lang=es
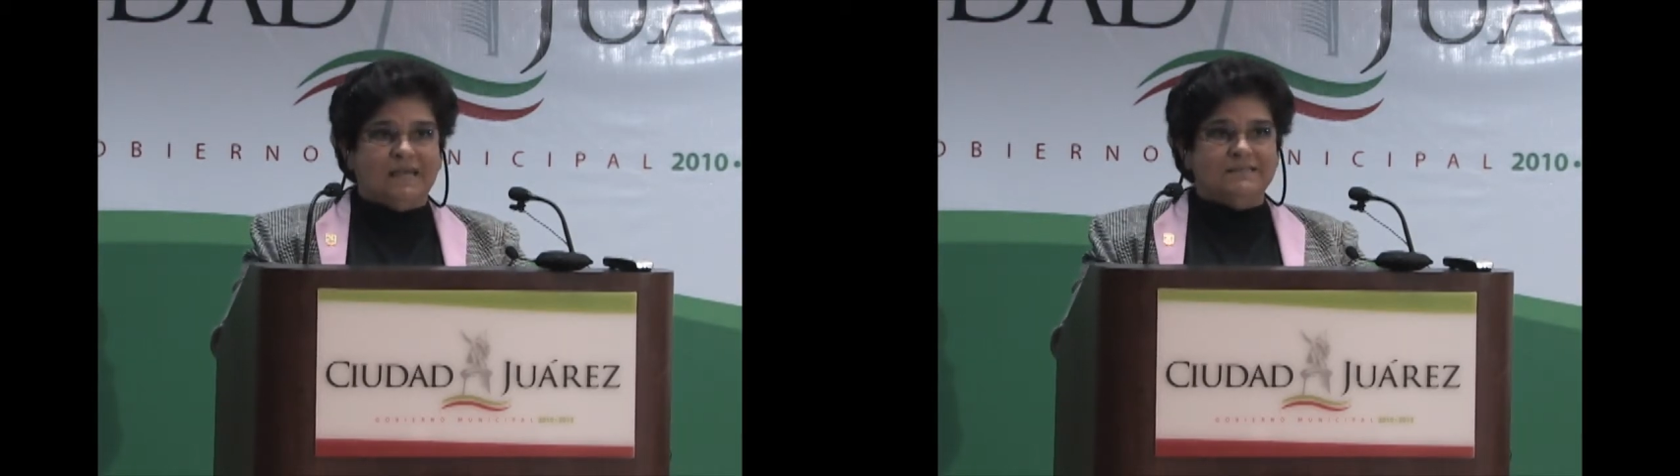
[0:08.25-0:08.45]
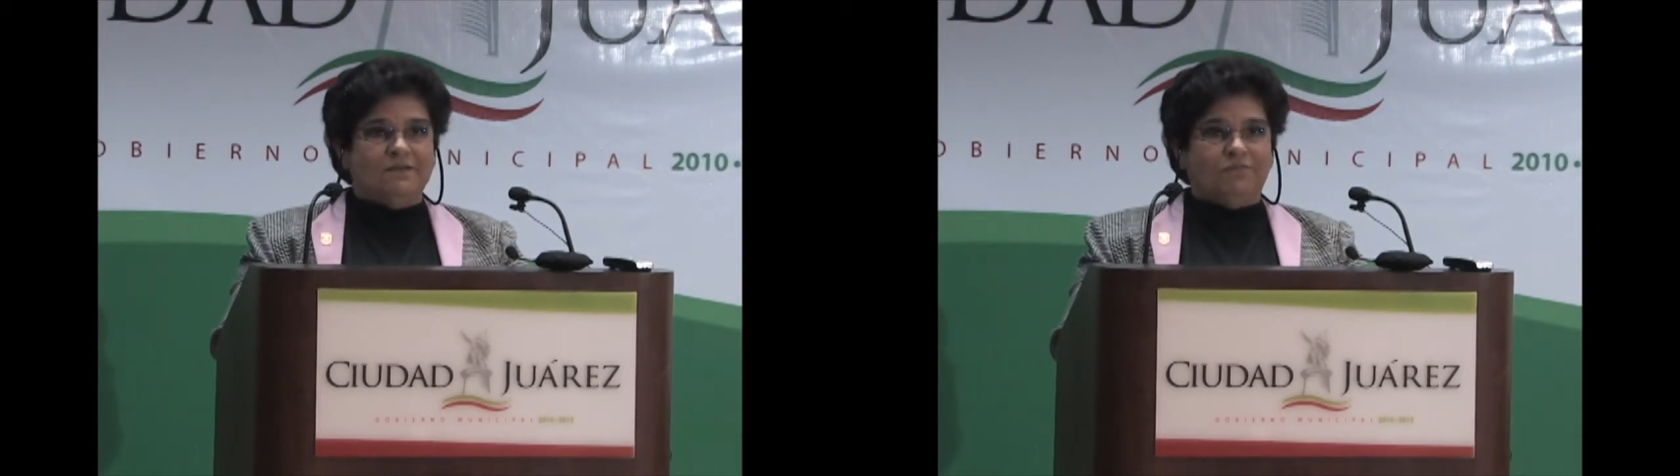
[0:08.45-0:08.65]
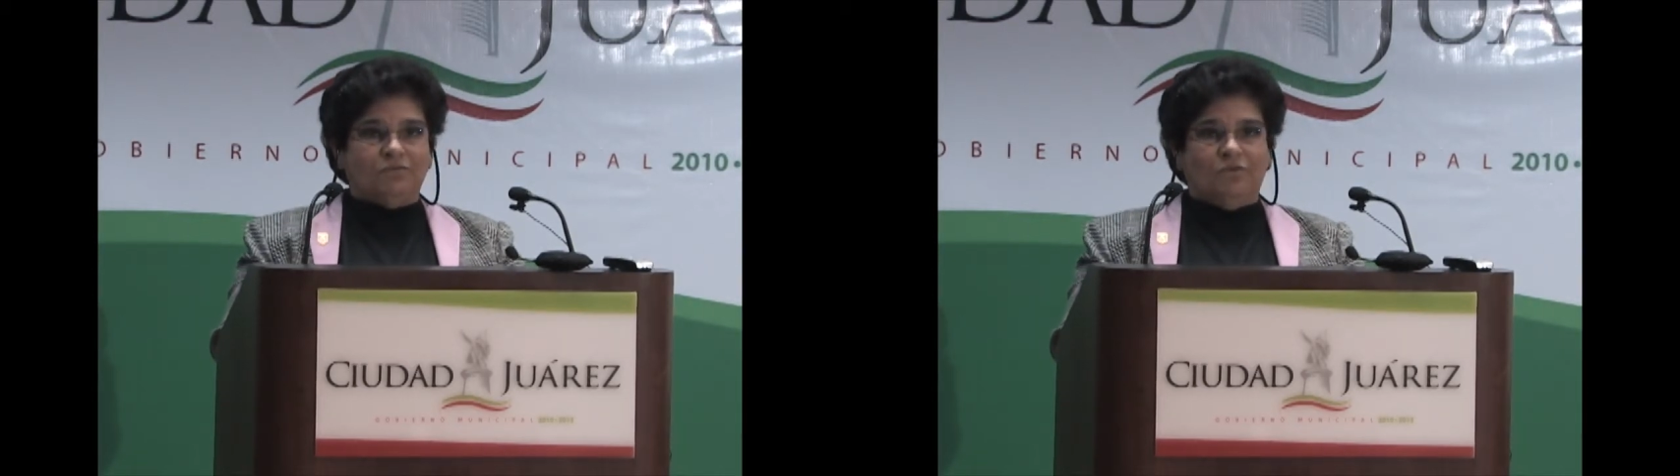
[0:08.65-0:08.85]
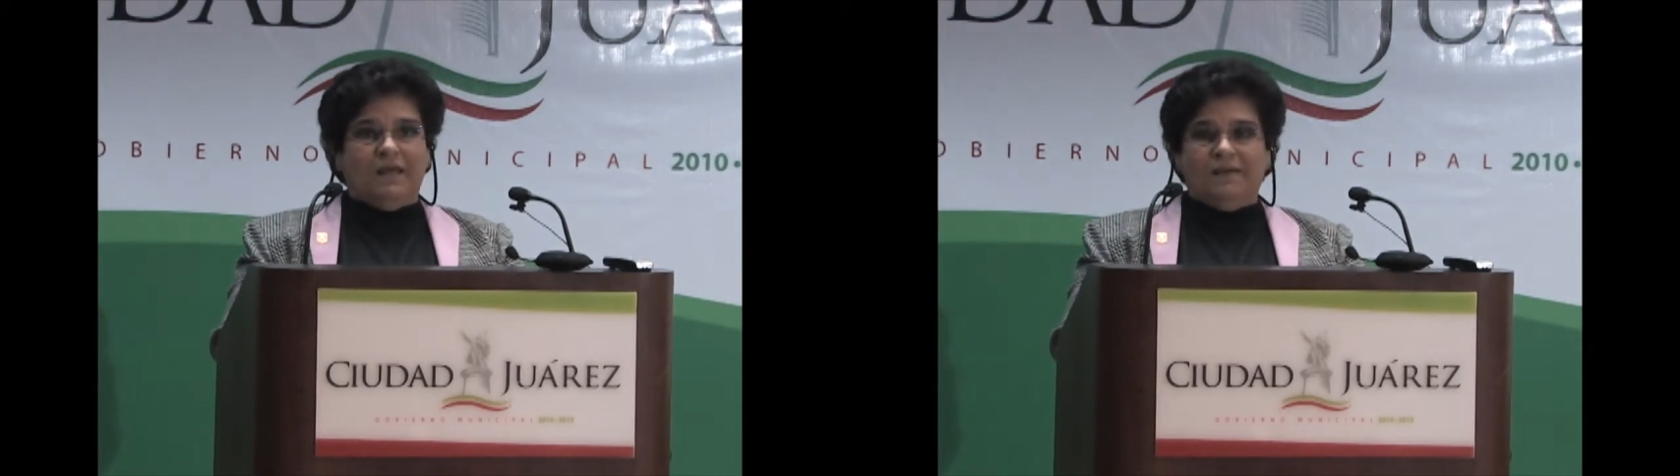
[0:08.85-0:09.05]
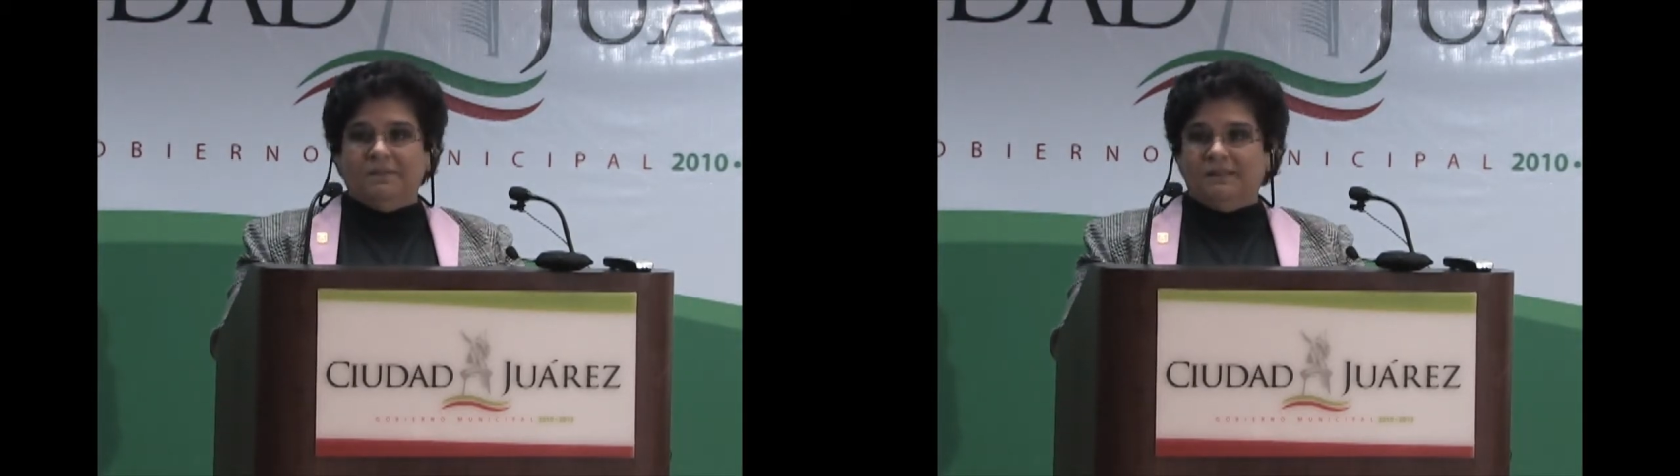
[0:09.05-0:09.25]
que
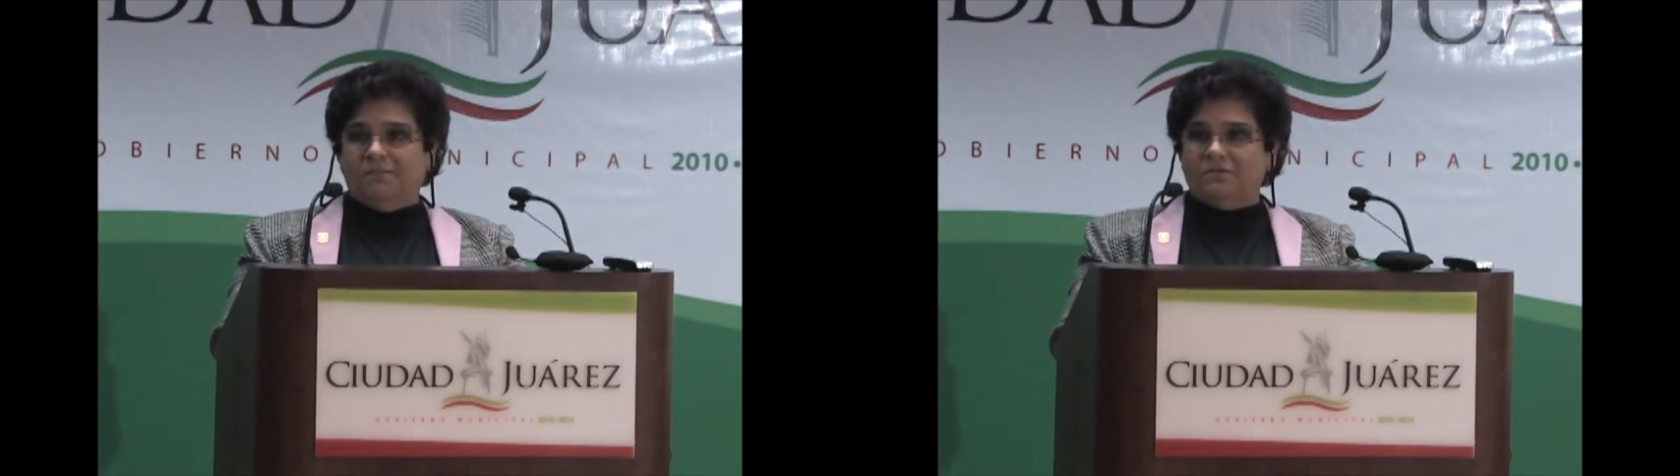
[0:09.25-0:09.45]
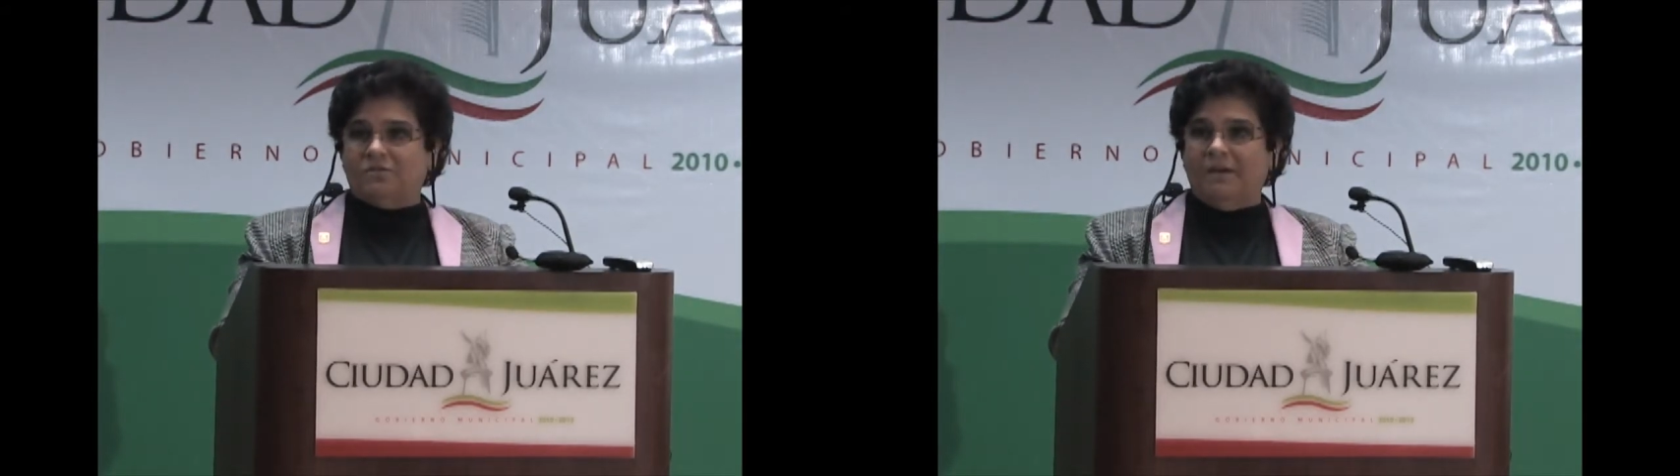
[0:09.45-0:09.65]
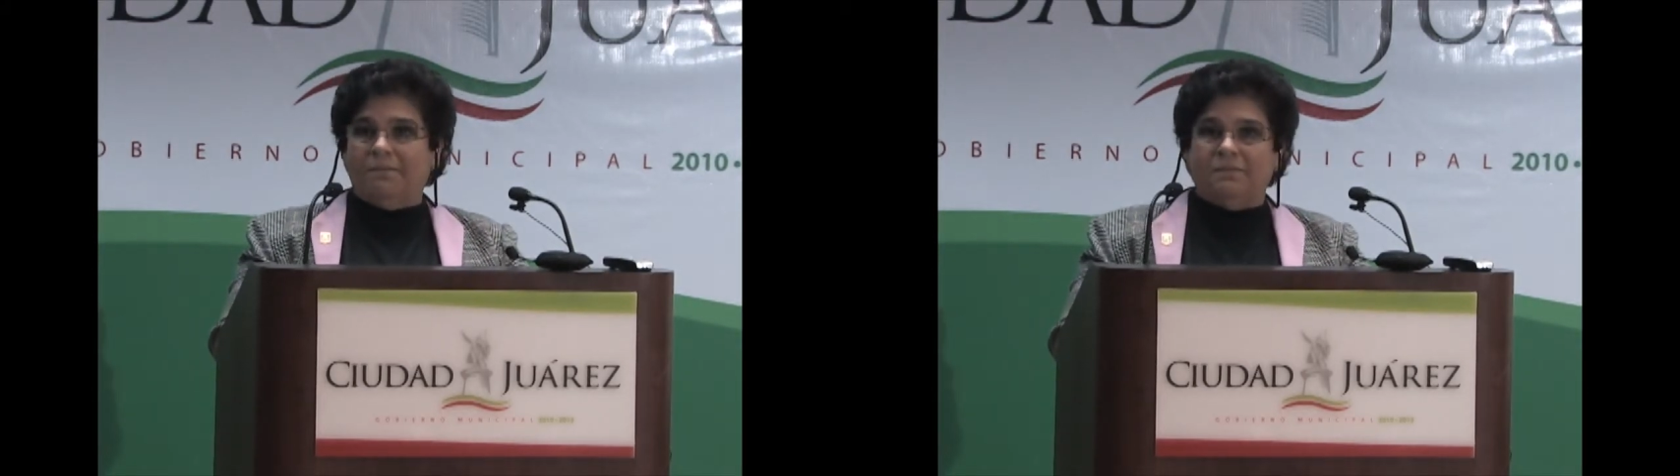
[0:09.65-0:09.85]
desafortunadamente pues todavía